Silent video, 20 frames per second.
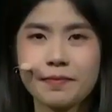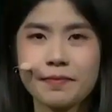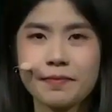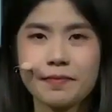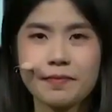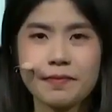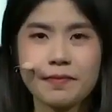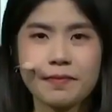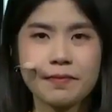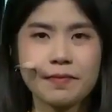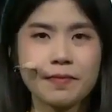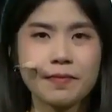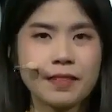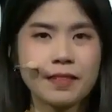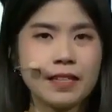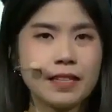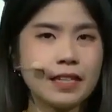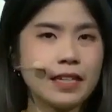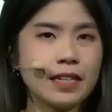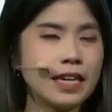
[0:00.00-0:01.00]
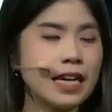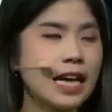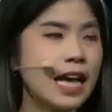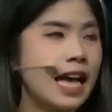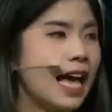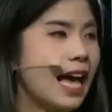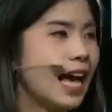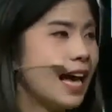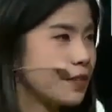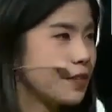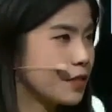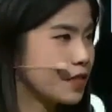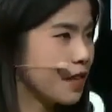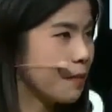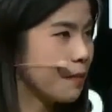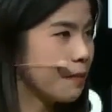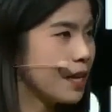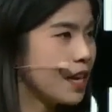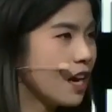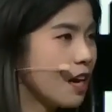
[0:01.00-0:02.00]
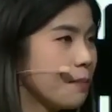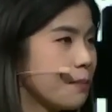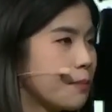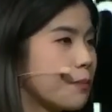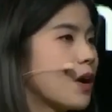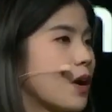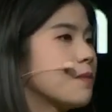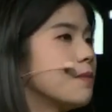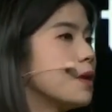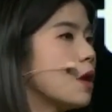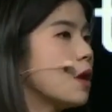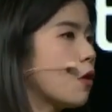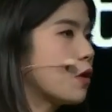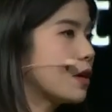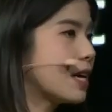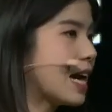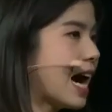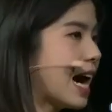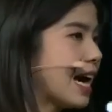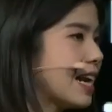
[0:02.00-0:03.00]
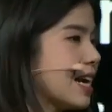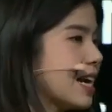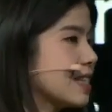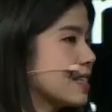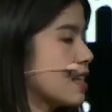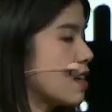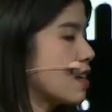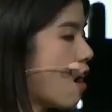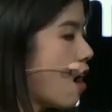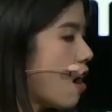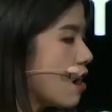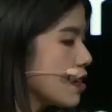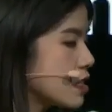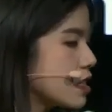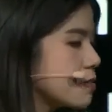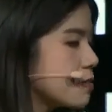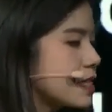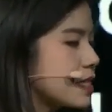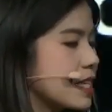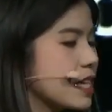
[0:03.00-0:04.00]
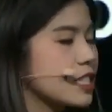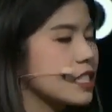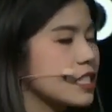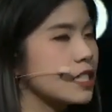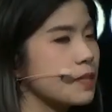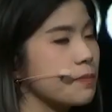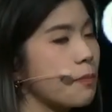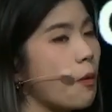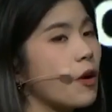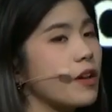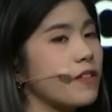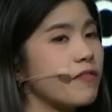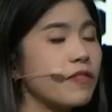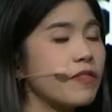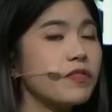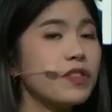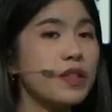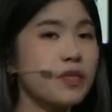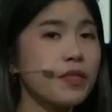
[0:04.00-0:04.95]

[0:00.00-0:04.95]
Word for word: нит. Частота обновления экрана обычная 60 Гц. В качестве